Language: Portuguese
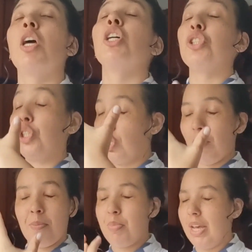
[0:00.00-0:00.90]
Tinha uma
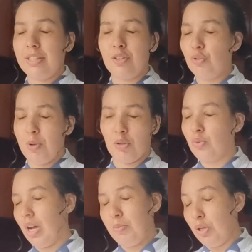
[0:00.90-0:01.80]
pedra no meio do
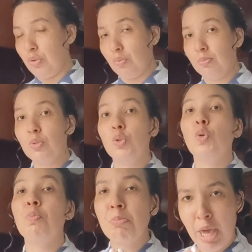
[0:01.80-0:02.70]
caminho. No
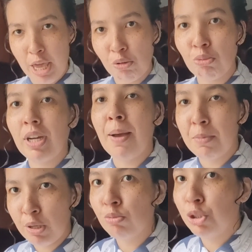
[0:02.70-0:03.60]
meio do
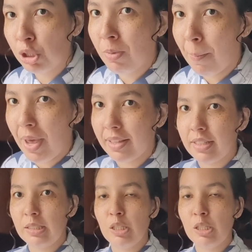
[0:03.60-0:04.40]
caminho tinha uma pedra.